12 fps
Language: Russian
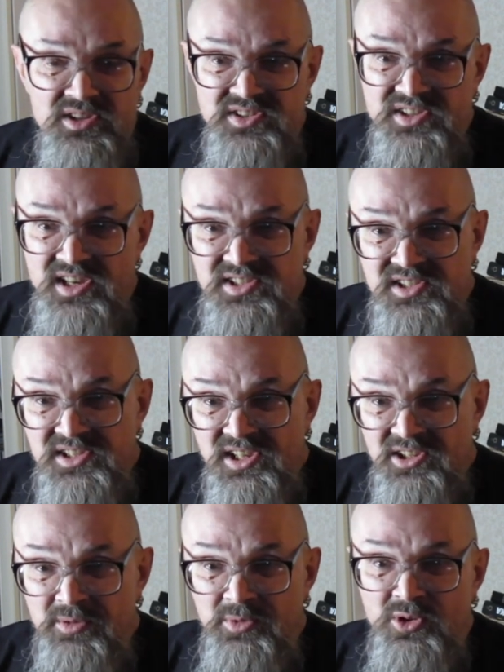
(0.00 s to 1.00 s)
за
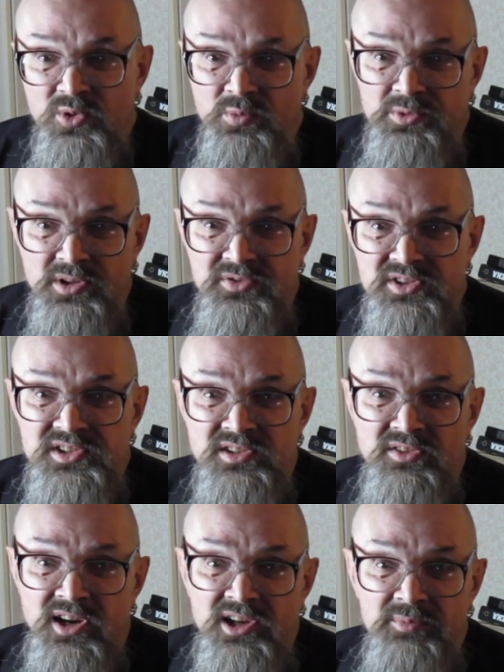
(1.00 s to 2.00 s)
стенами крупных
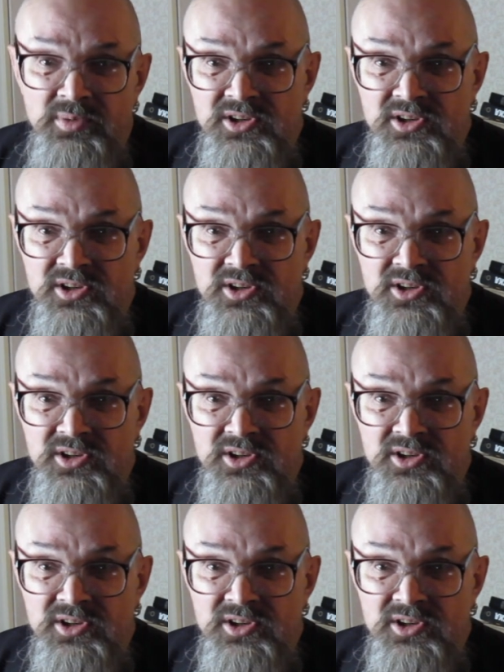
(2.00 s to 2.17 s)
фестивалей.